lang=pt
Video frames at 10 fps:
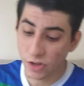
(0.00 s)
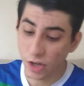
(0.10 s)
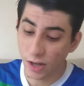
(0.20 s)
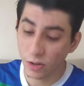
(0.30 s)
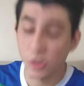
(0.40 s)

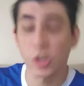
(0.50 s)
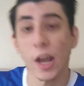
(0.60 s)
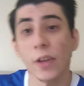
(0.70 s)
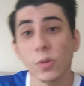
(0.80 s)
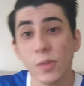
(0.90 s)

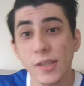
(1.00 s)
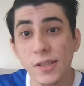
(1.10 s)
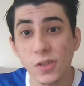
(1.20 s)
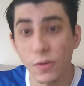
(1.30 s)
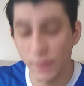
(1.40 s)
diagnosticado com
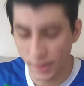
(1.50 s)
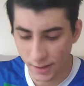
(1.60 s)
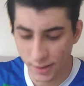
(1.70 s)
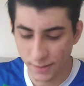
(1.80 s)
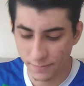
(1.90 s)

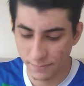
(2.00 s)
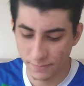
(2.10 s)
esquizofrenia.